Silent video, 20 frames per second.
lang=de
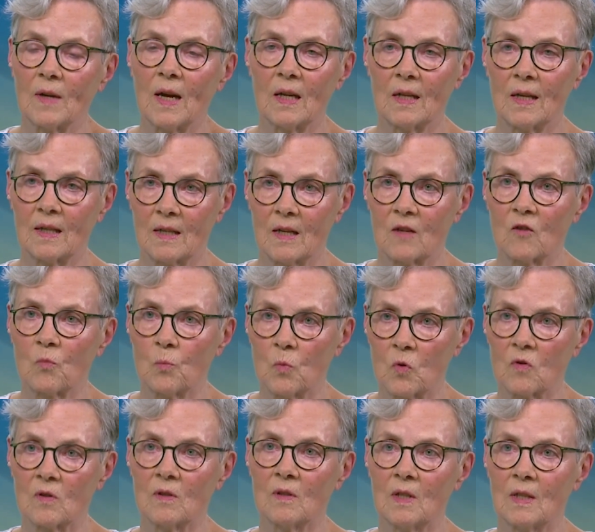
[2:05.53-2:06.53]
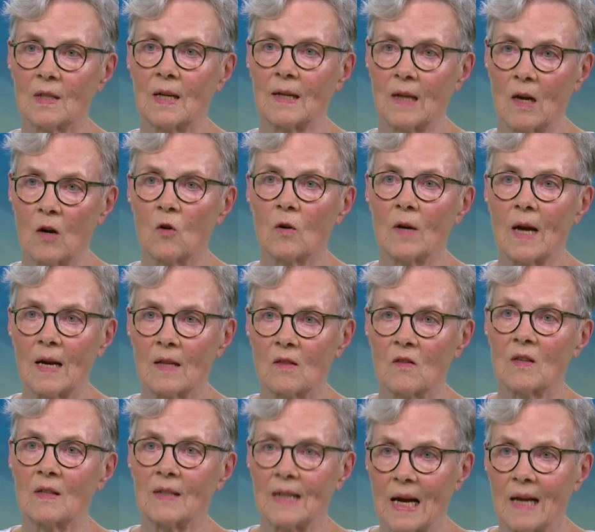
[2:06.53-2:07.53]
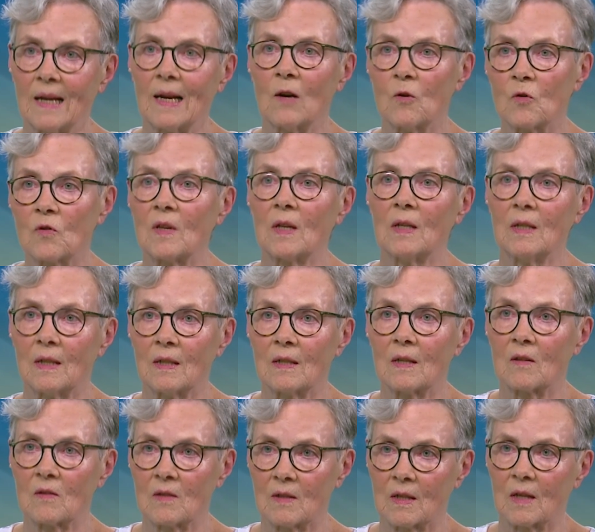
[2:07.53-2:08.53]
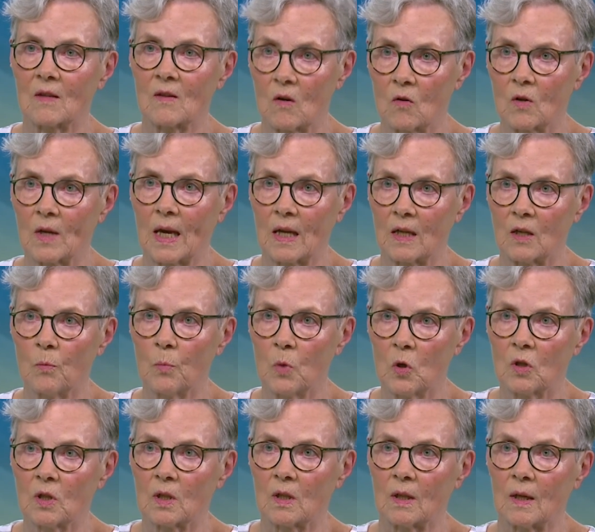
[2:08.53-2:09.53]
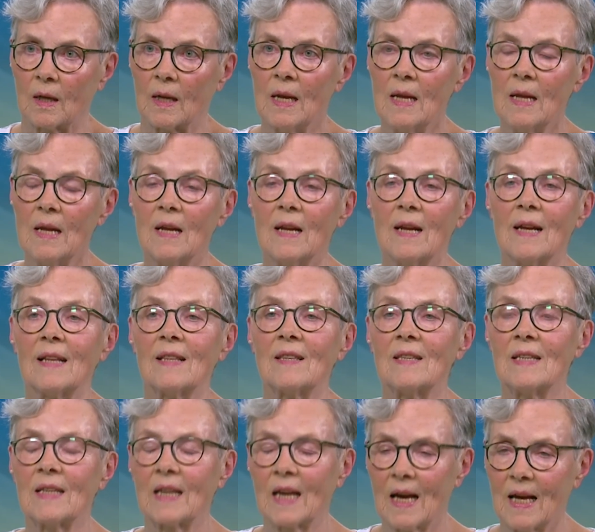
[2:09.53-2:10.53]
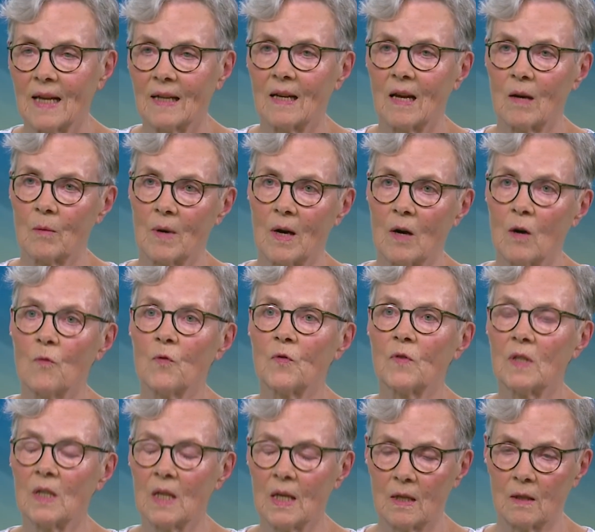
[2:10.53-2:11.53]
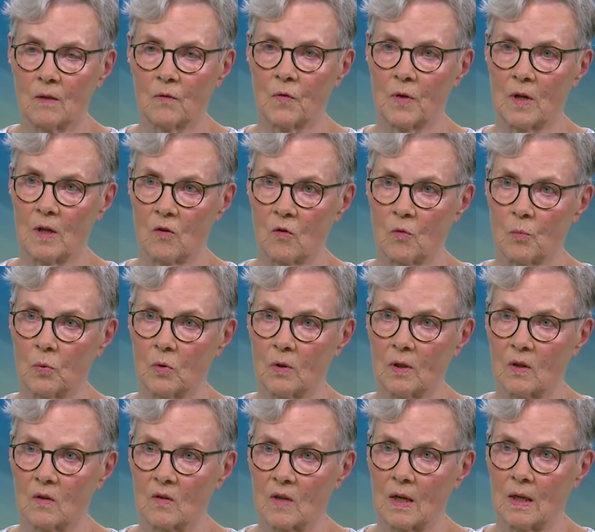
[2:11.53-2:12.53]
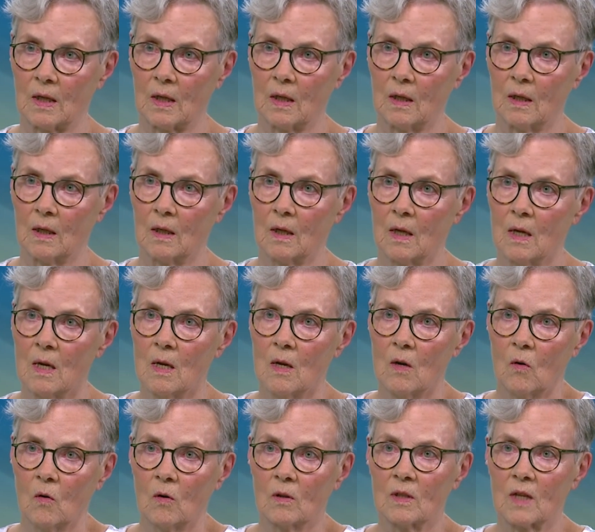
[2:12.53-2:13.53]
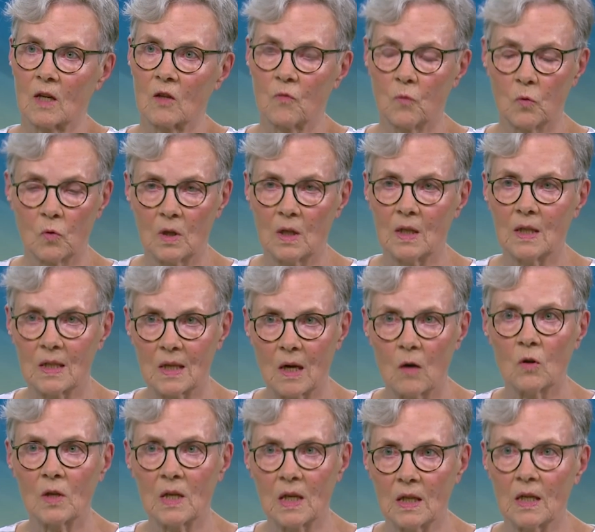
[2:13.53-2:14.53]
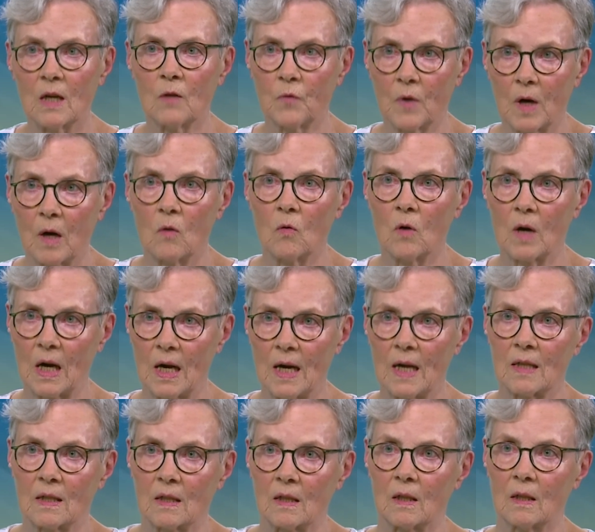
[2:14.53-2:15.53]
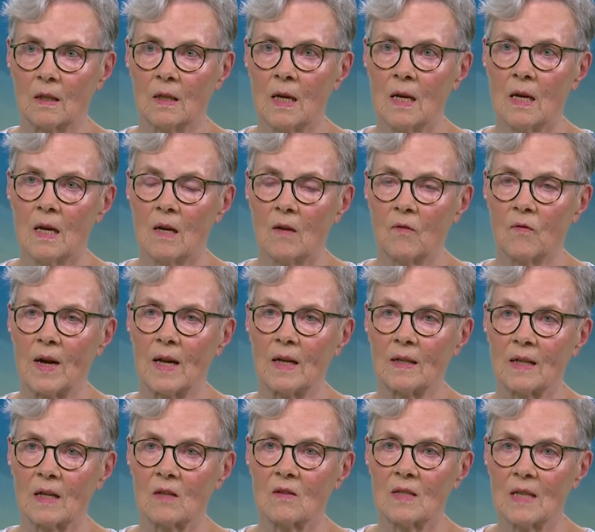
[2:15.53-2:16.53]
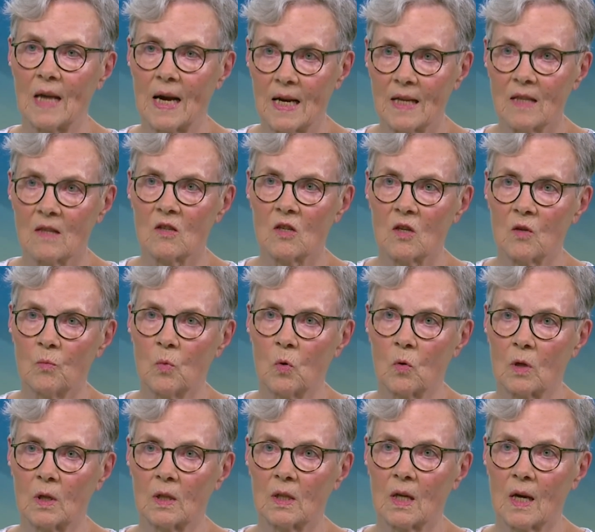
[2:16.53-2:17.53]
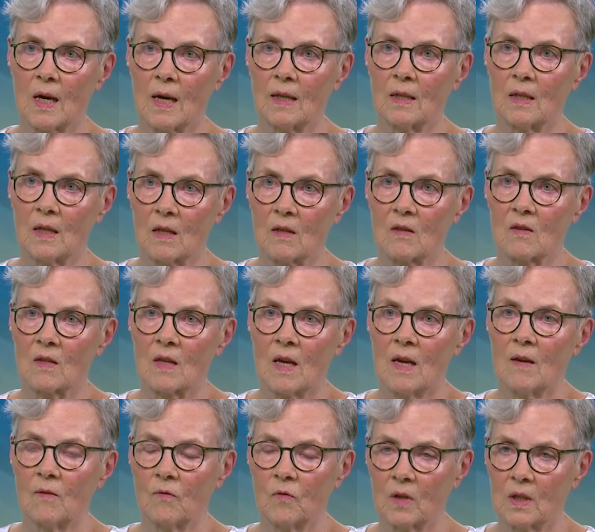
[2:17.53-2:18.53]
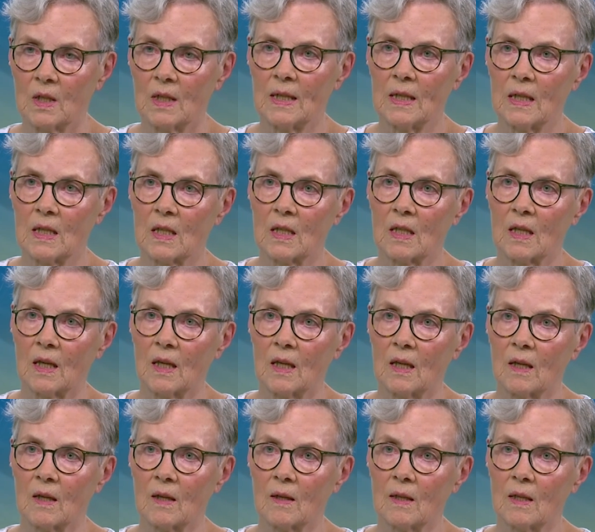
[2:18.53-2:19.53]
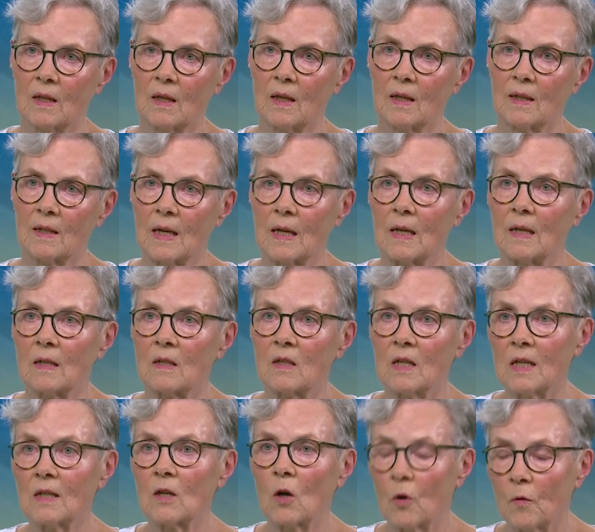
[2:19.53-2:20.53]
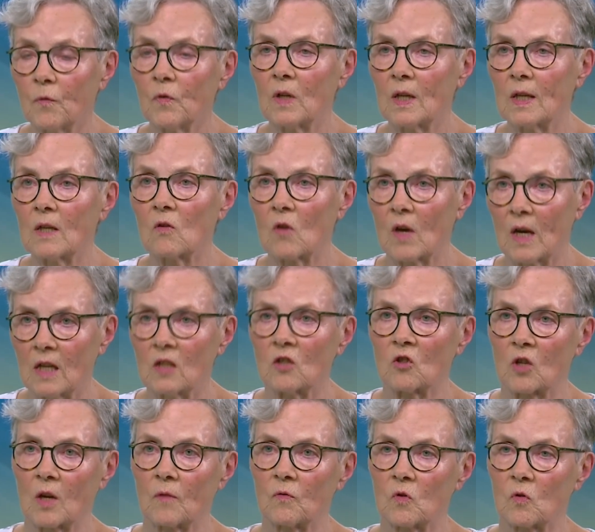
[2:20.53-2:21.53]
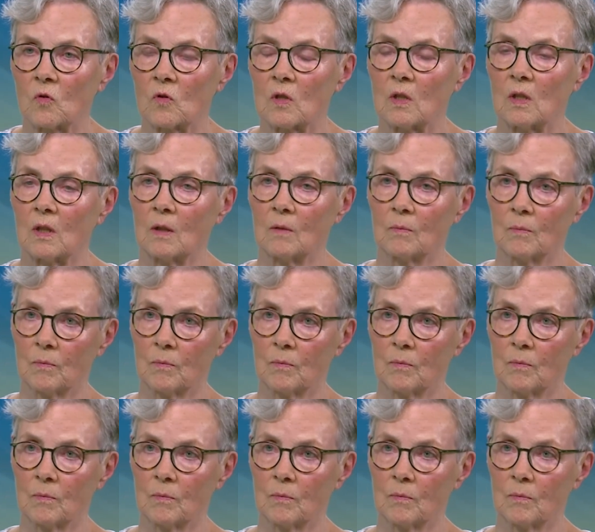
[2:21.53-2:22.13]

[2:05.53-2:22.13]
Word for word: Allerdings müssten die dann auch ein Signal aussenden, dass sie das auch gerne möchten. Sie kann aber auf jeden Fall zur Polizei gehen. Und das würde ich auch jeder Frau raten, weil das die einzige Möglichkeit ist, wirklich äh, den Täter öffentlich zur Rechenschaft zu ziehen.